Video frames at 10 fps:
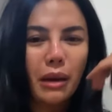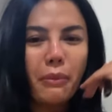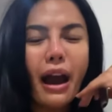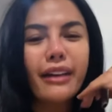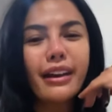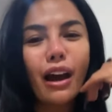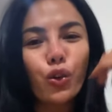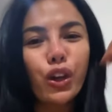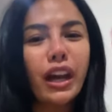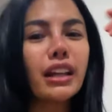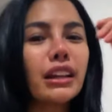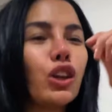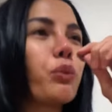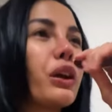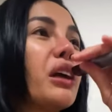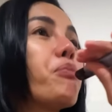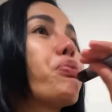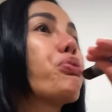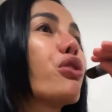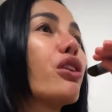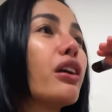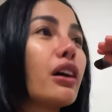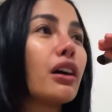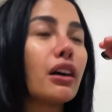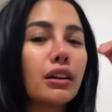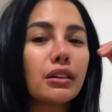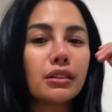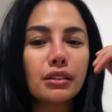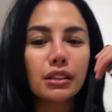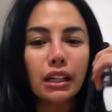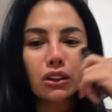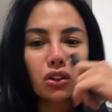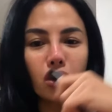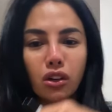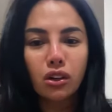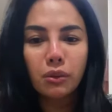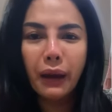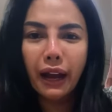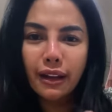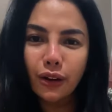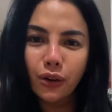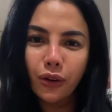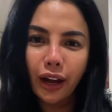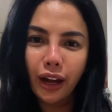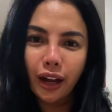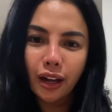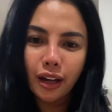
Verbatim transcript: Emang ada rukiah ditiup gini? Pff gitu panggil gue